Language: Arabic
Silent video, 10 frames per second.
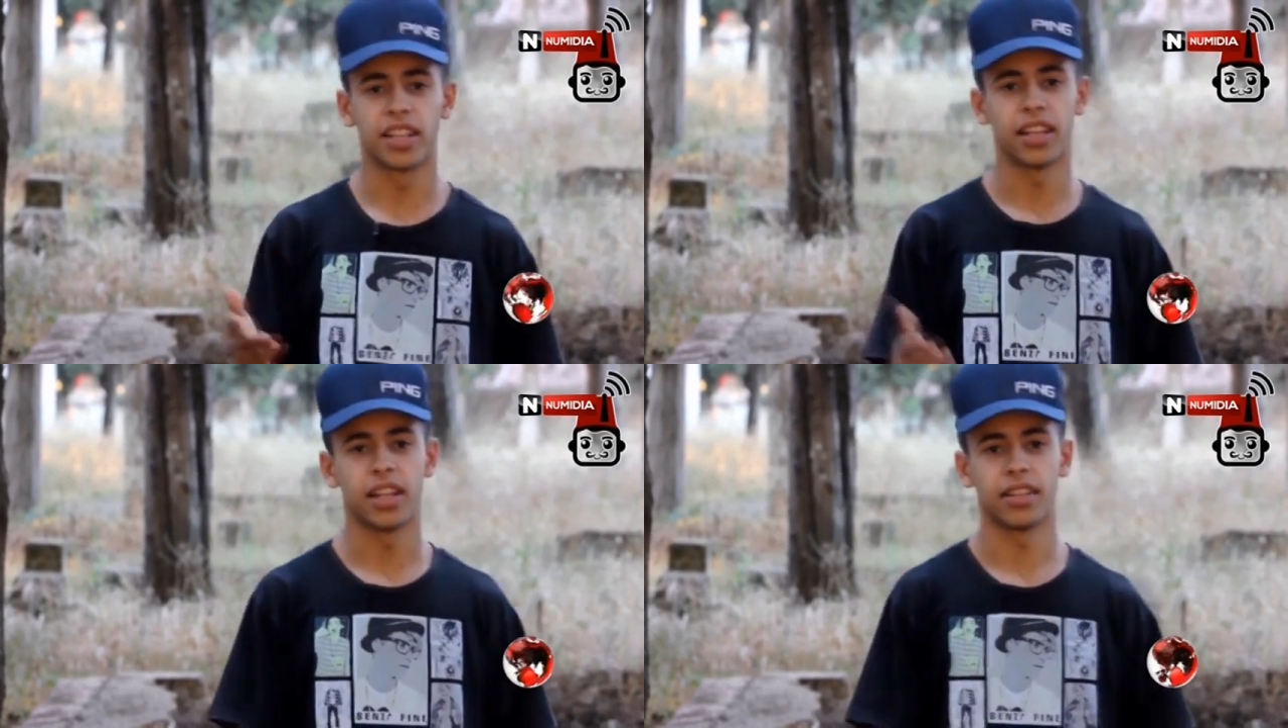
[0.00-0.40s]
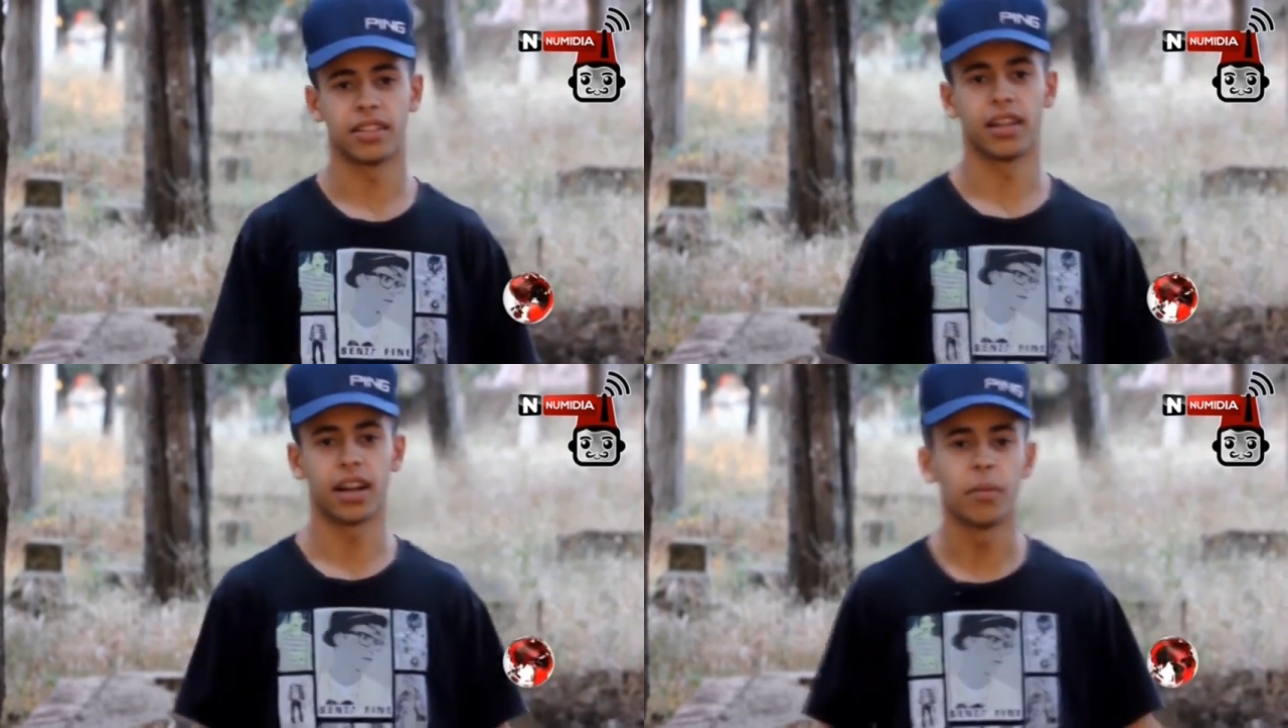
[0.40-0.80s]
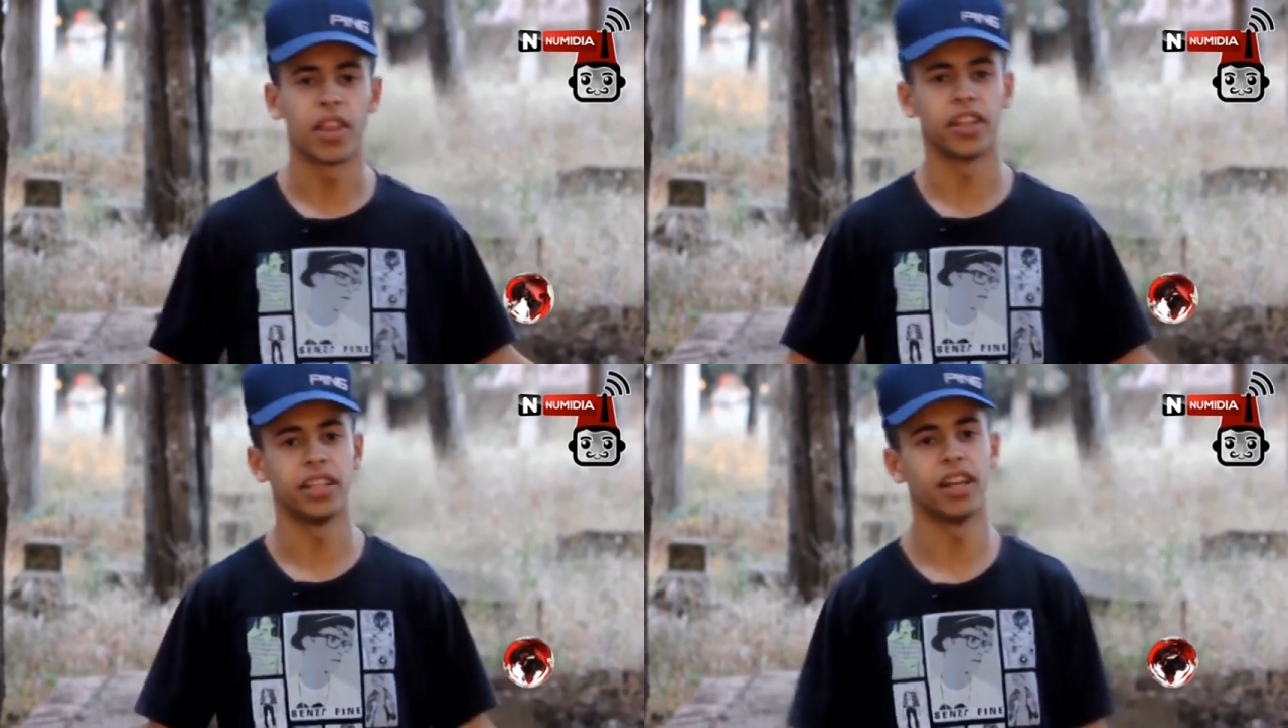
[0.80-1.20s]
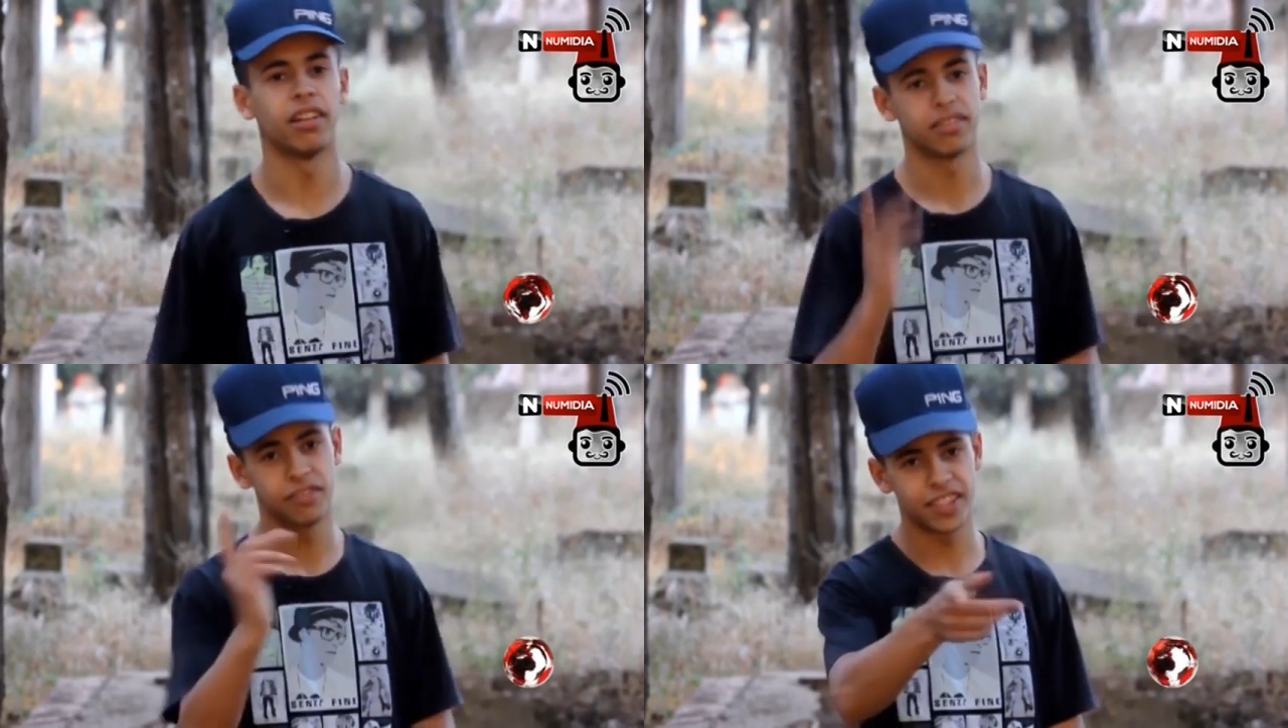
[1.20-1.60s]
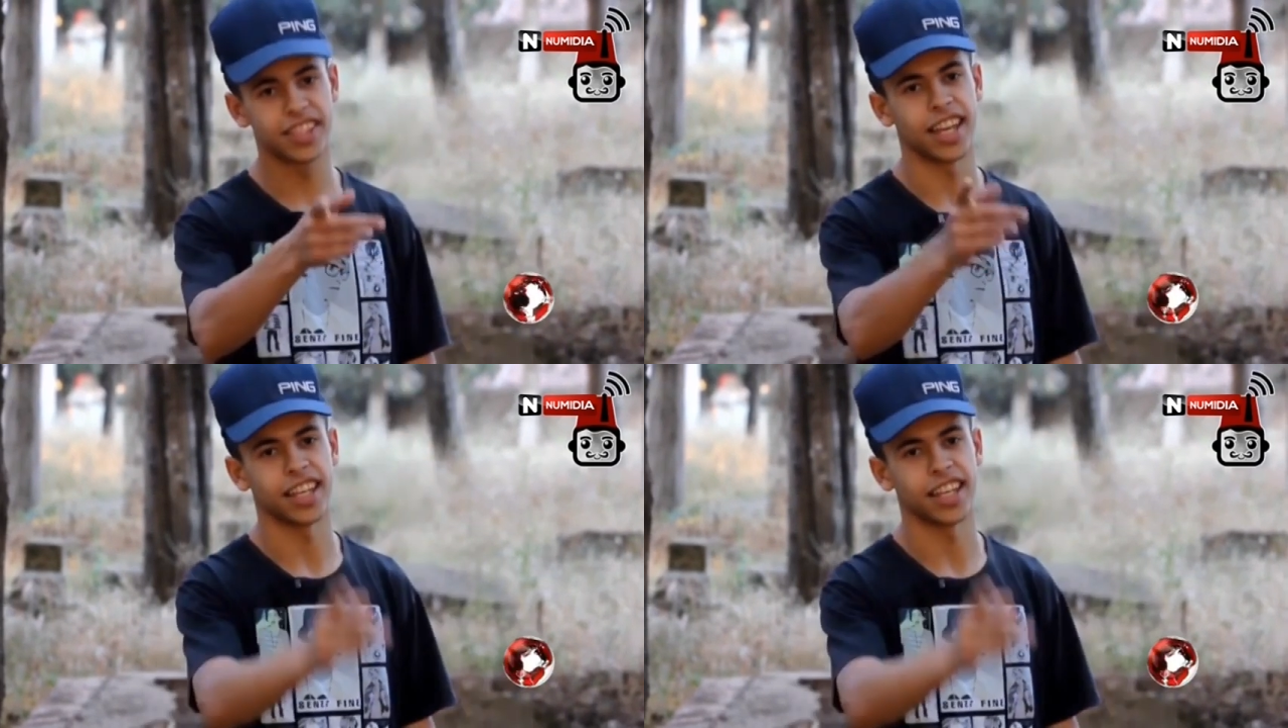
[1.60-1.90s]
المسلسلات الرمضانيه في